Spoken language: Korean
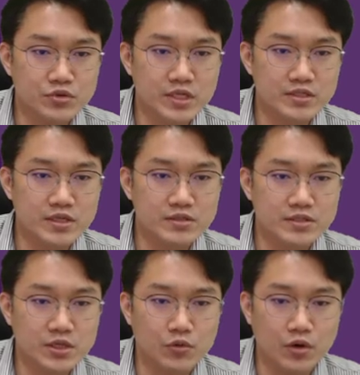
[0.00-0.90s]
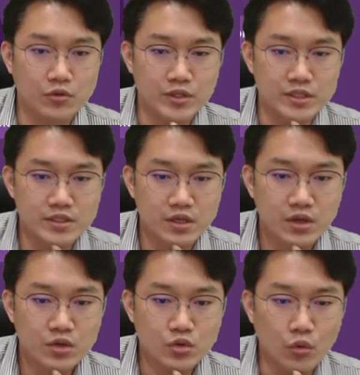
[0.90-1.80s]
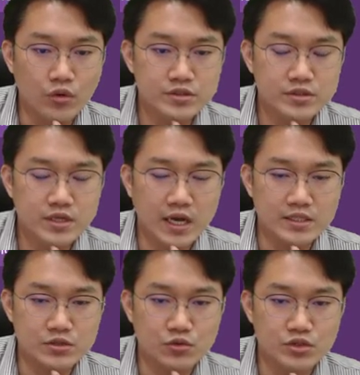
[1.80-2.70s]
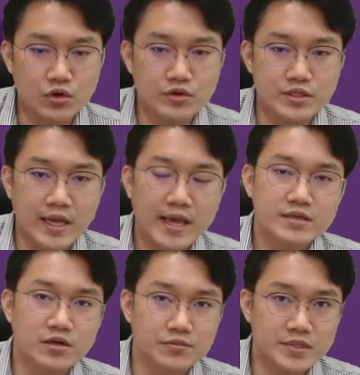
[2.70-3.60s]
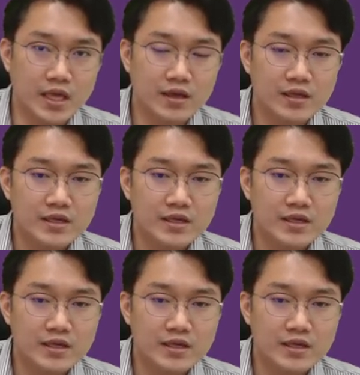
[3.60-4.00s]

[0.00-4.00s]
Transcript: 프로젝트에서 제공하고 있는 요것을 가지고 접근을 해야 하는 겁니다